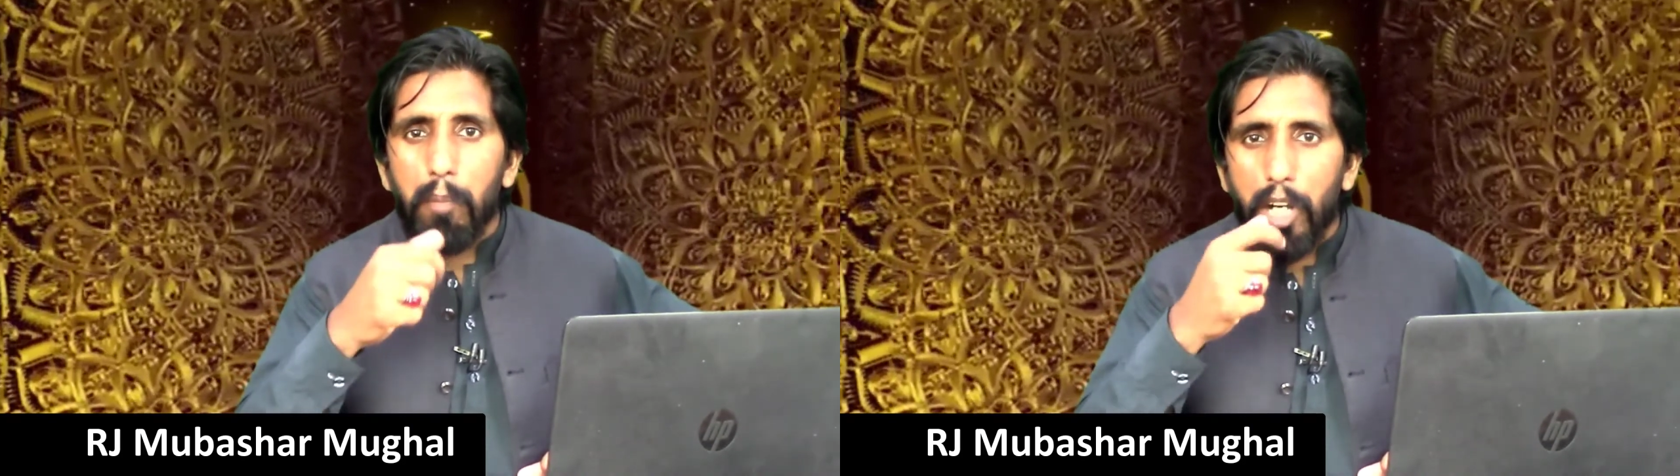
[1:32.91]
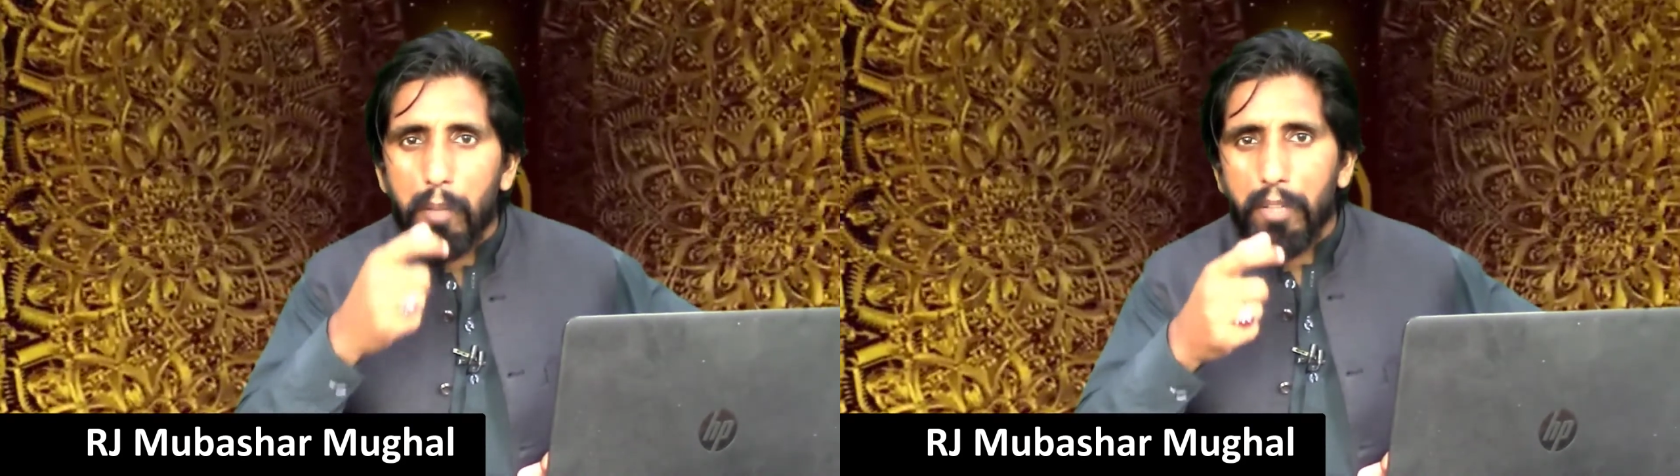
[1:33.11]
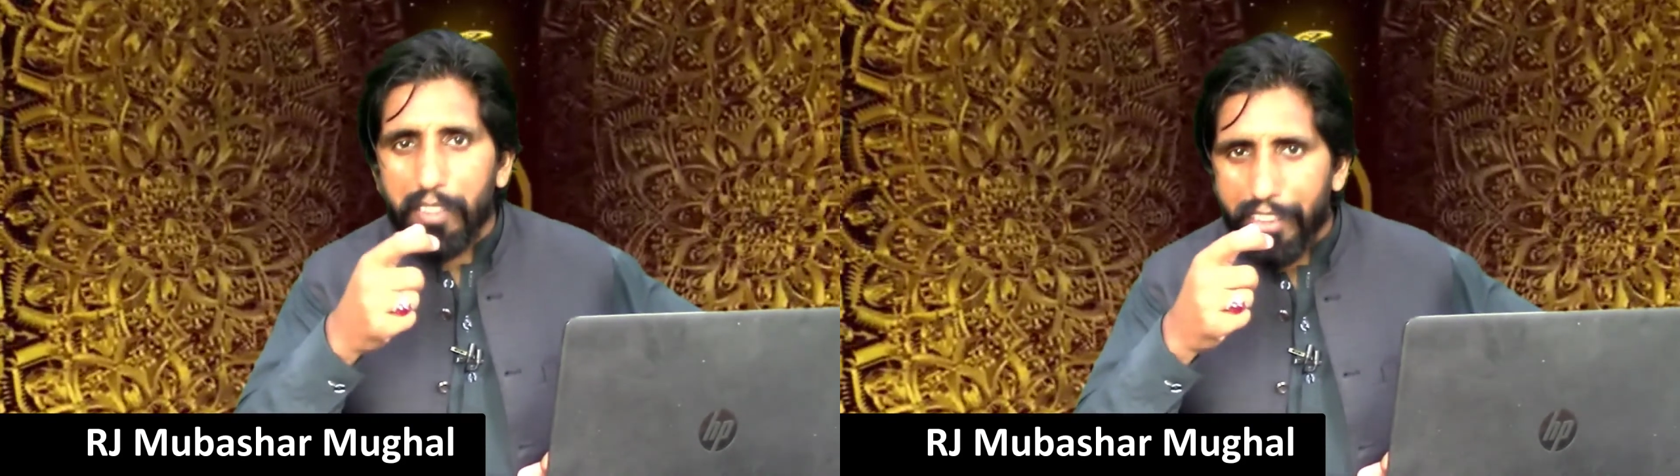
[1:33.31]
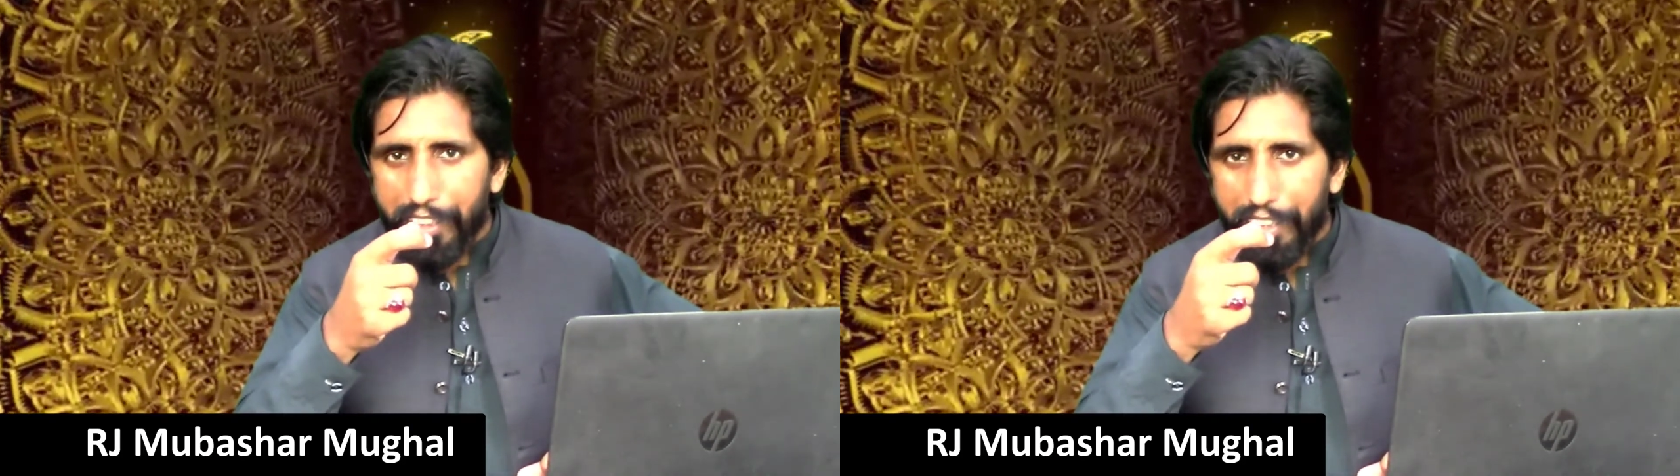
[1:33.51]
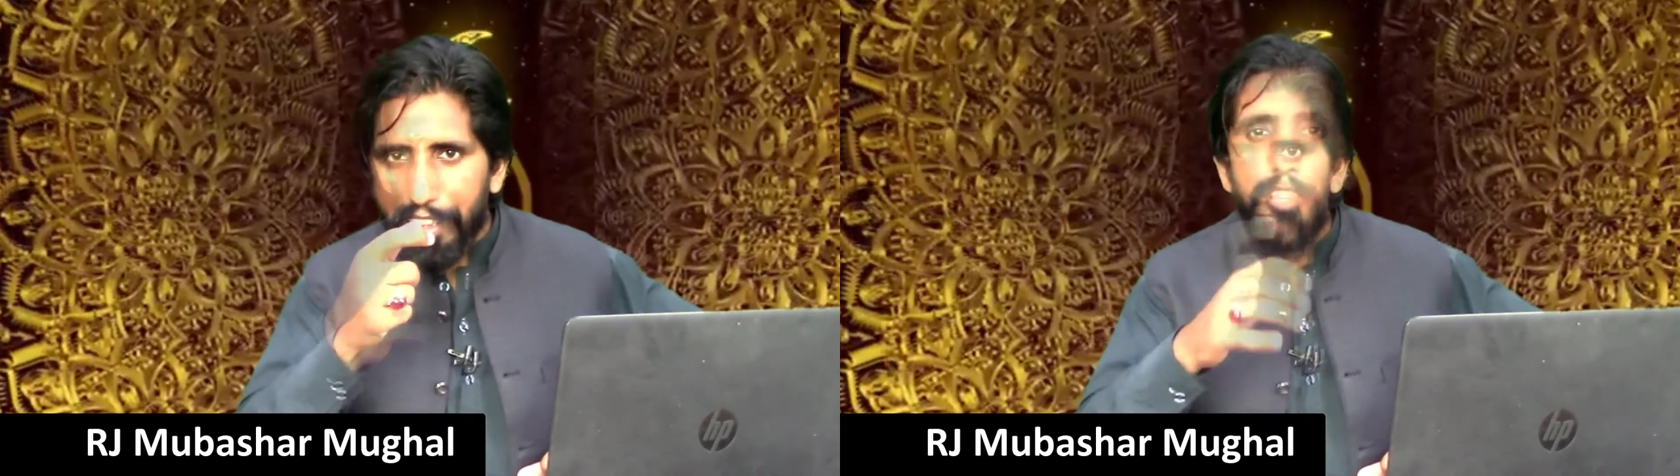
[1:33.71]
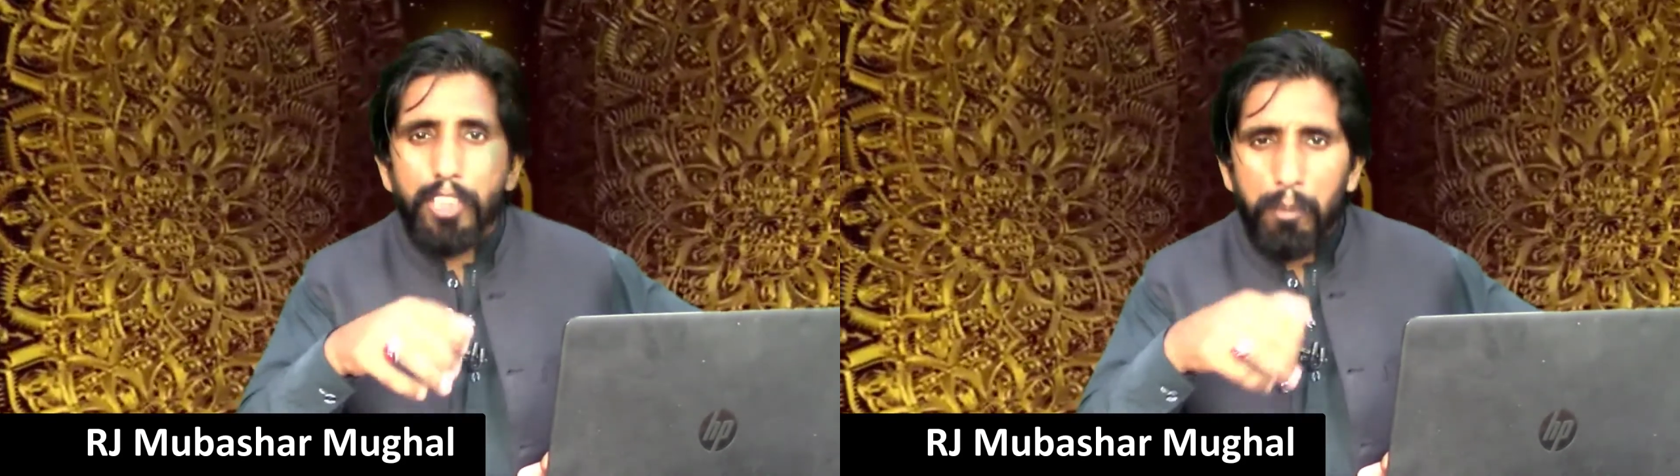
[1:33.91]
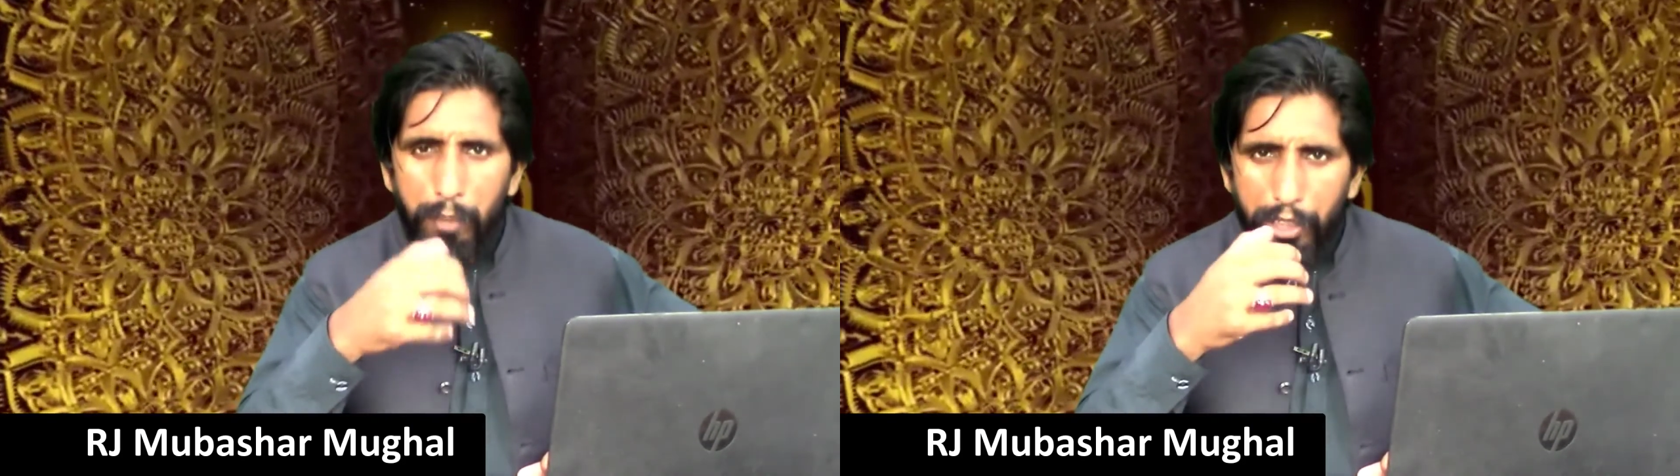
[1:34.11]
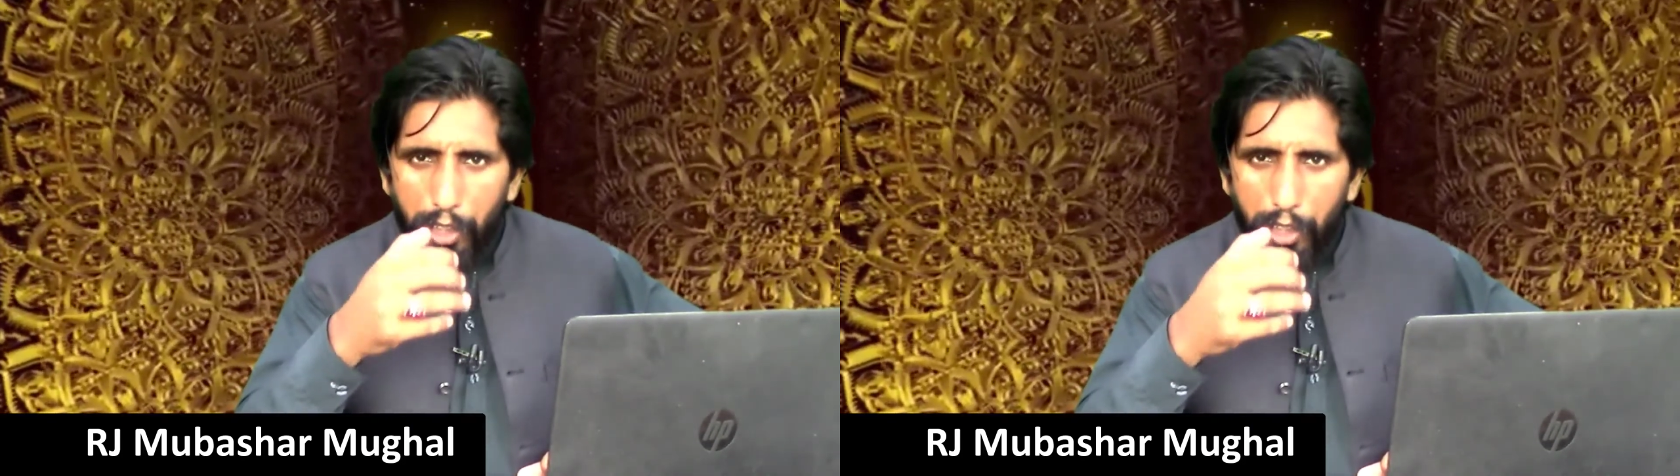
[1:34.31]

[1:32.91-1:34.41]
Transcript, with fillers: बार बार कह रहा है कि अपने